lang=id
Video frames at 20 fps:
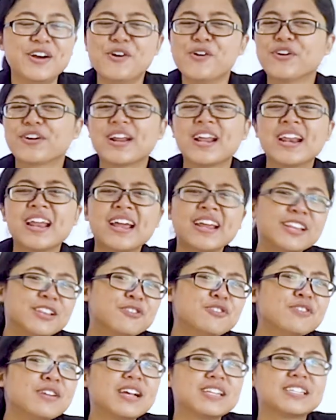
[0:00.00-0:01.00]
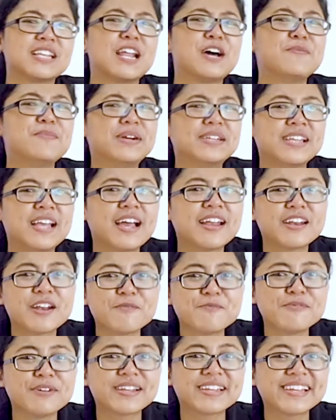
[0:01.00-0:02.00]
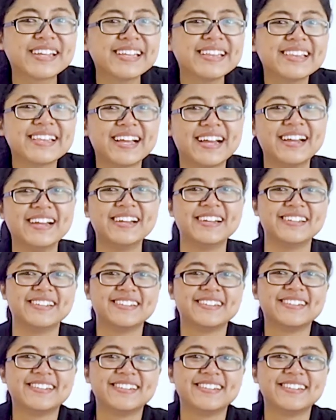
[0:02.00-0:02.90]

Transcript: orang lain tuh nggak selamanya ada buat kita